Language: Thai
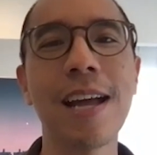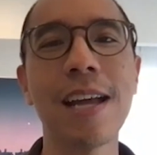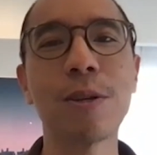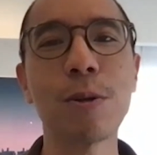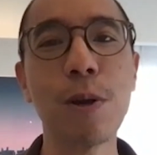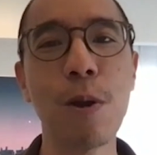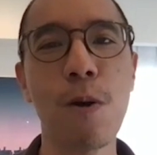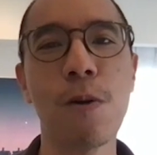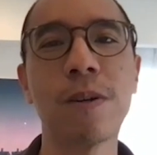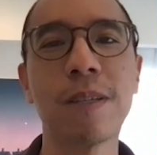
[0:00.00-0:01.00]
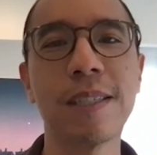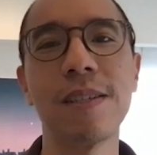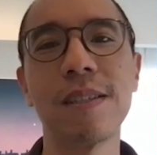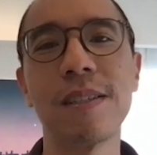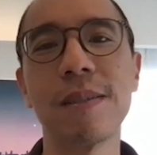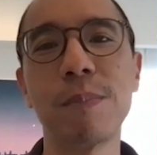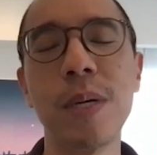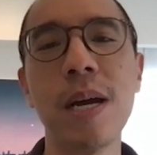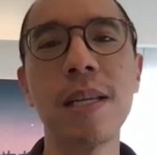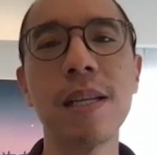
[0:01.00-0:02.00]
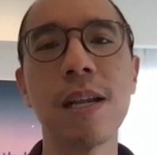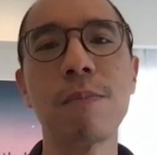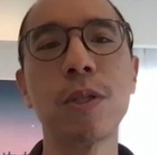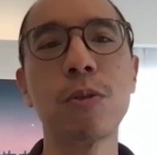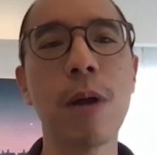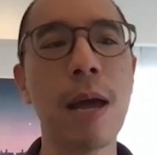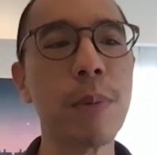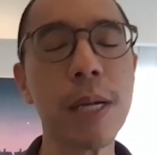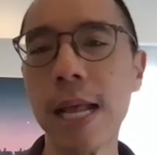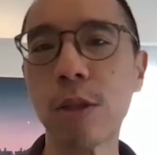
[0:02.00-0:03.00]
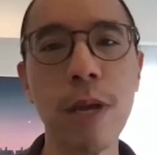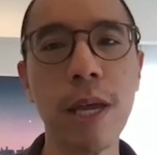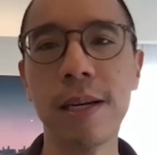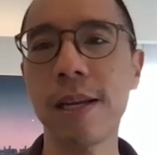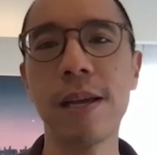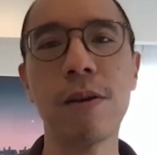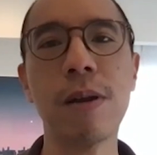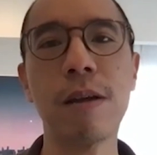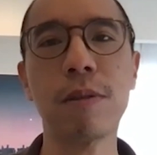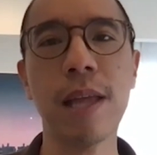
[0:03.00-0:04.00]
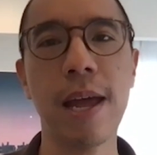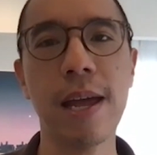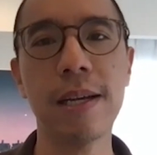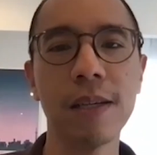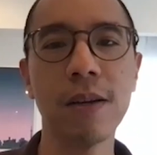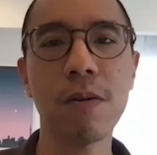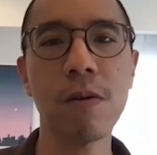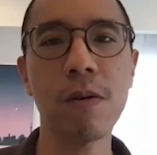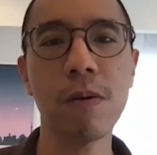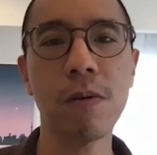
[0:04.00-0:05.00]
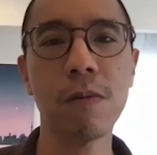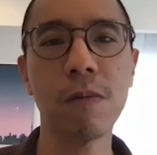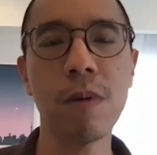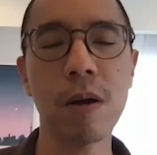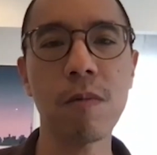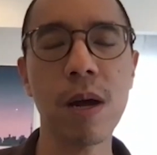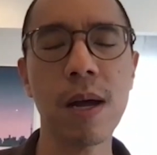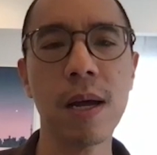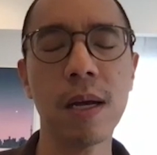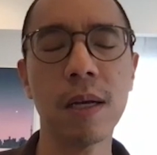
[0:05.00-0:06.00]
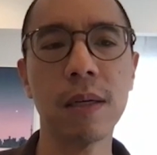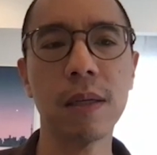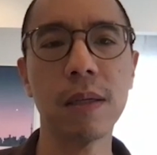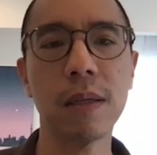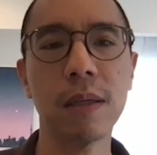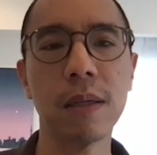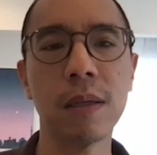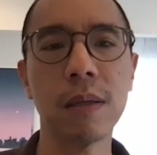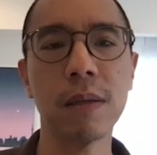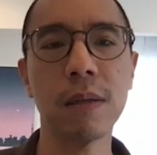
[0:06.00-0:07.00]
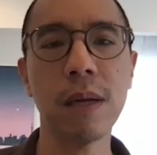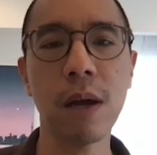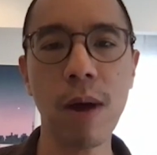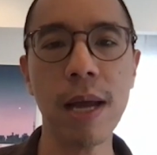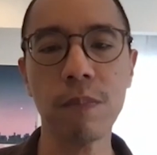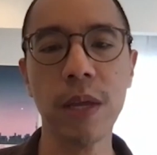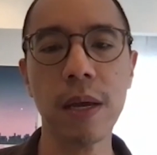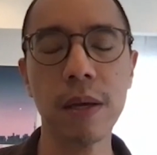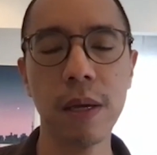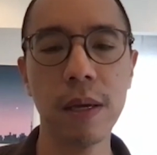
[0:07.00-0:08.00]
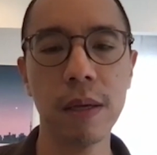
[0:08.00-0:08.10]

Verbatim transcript: การทดลองพื่อที่จะนำไปสู่การพัฒนาตัวเองหรืออะไรก็แล้วแต่ แล้วก็หวังว่ารางวัลเนี่ย